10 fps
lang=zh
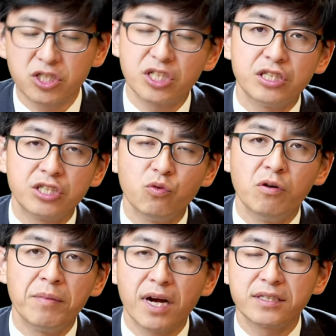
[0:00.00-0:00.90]
这也是我
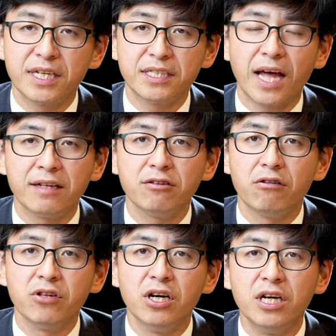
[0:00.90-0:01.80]
们刚才谈
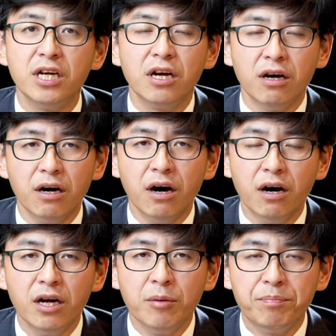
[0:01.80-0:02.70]
到的，
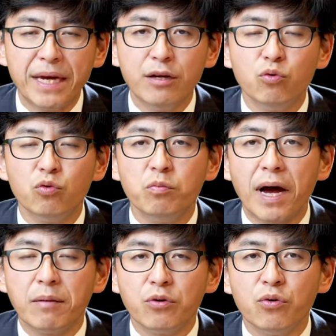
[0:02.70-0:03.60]
和贝鲁
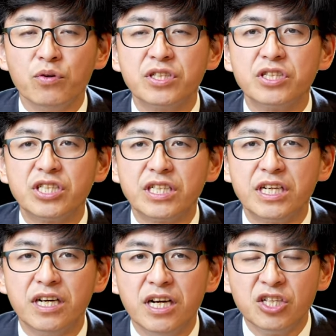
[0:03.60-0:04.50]
巴比伦的这
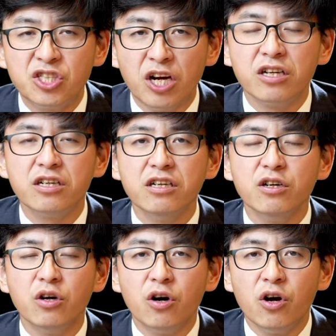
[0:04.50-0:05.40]
个整
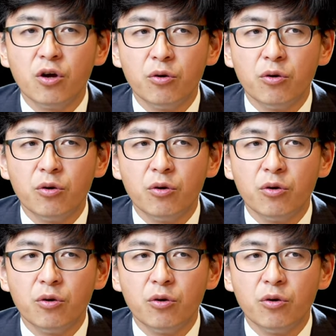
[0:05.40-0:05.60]
个